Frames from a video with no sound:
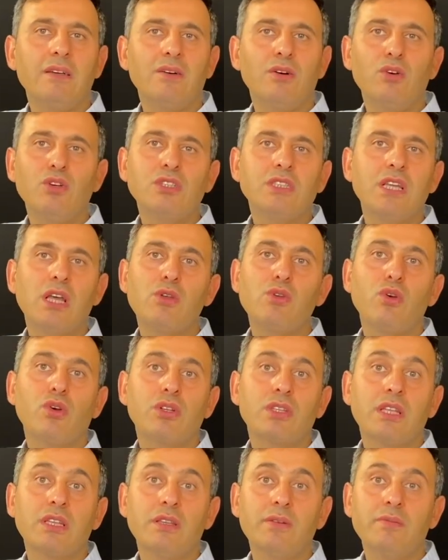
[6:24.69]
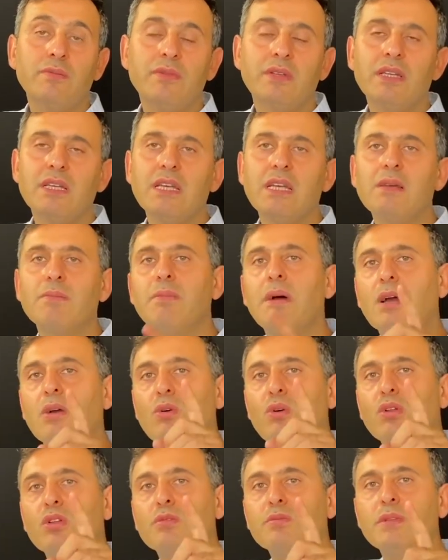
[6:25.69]
O yüzden yok dedim. Bak
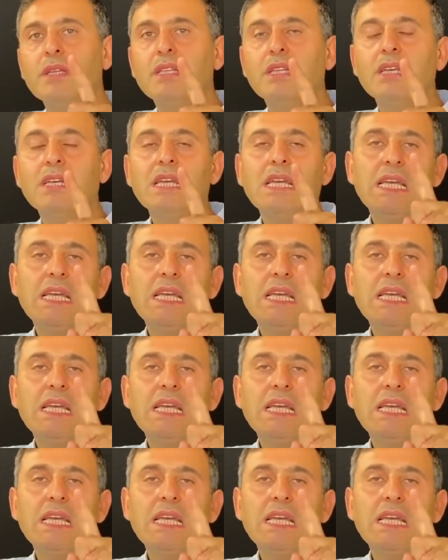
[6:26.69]
oğlum dedi.